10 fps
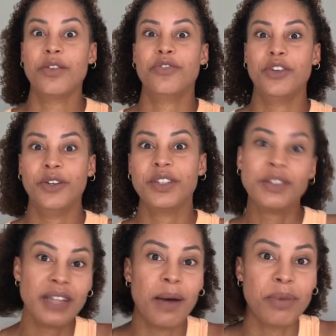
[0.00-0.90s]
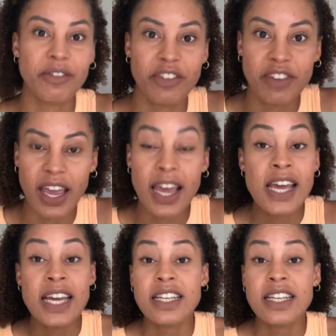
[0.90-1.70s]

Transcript: frio que não dá para viver?